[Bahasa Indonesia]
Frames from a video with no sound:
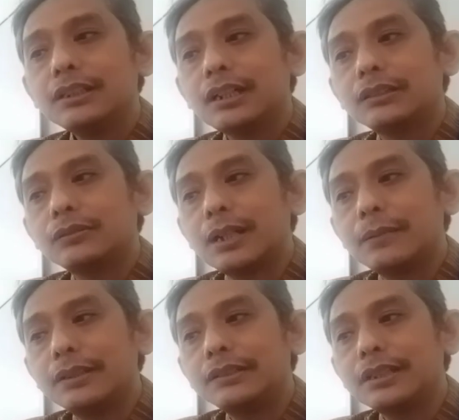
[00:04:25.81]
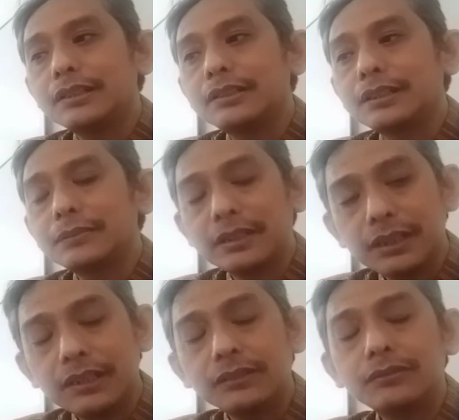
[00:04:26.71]
atau amanat yang
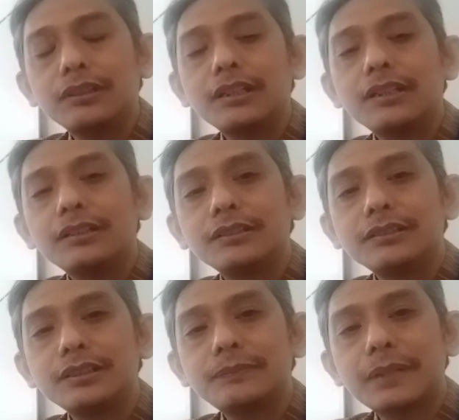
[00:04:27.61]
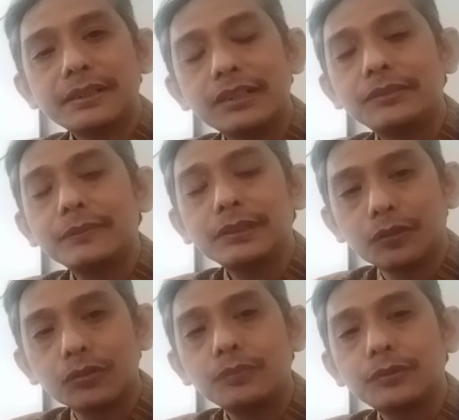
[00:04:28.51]
diterimanya itu adalah dipandang sebagai
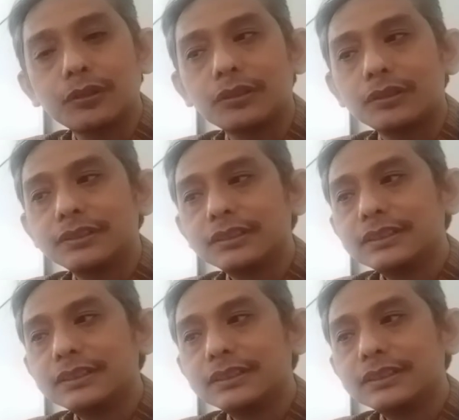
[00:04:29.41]
koruptor.